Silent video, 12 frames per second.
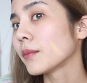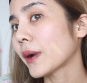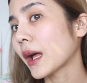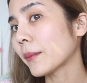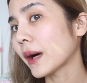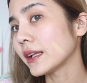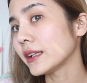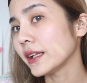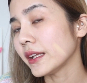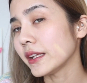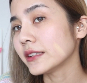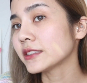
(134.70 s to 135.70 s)
ประมาณ
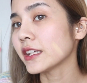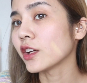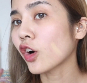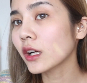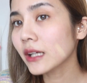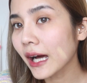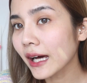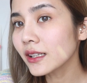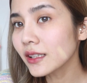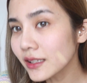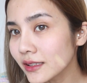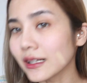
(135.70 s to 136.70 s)
นี้สีค่อนข้าง
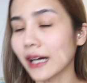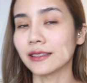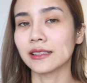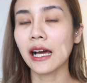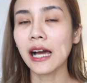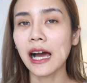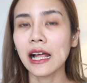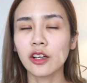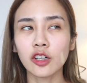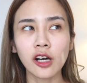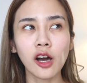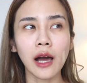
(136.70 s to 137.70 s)
เหลืองนะคะ
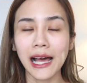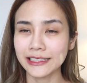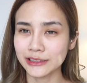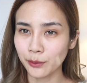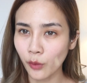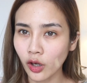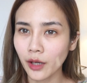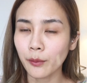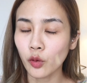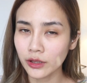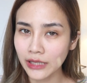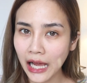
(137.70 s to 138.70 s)
ก็อาจจะเหมาะกับ
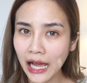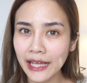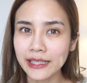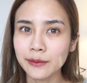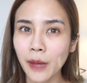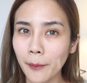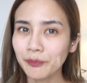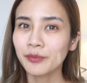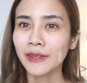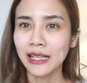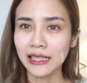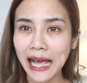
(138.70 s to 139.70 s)
คนไทยแบบ
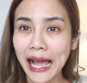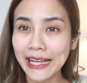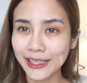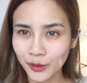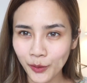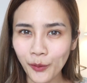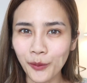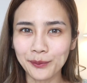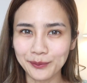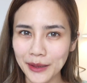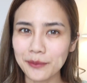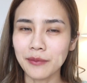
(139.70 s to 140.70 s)
หลายกลุ่ม
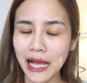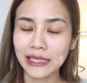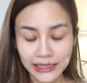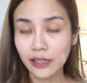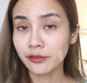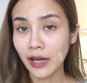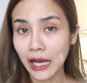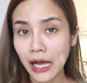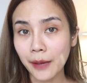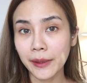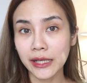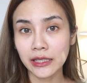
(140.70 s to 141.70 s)
มากๆนะอย่างฟ้า
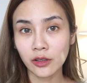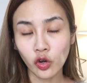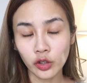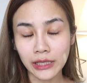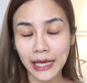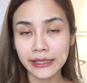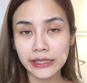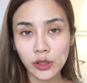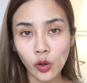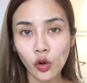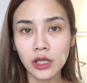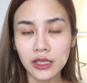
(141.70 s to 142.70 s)
เป็นคนอันเดอร์
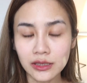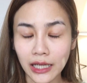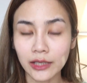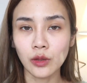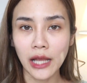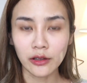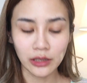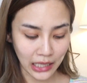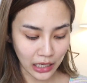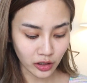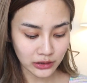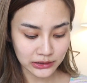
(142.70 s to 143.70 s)
โทนเหลืองอยู่แล้วนะ
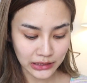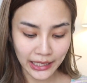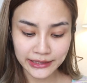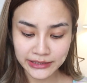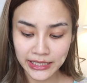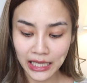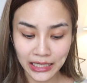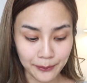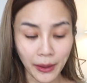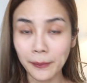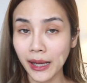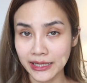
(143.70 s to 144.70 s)
คะก็จะใช้สีอะไร
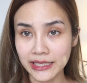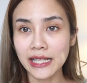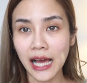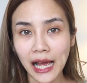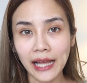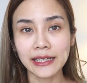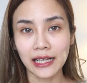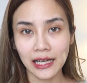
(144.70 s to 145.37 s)
ประมาณนี้ได้นะ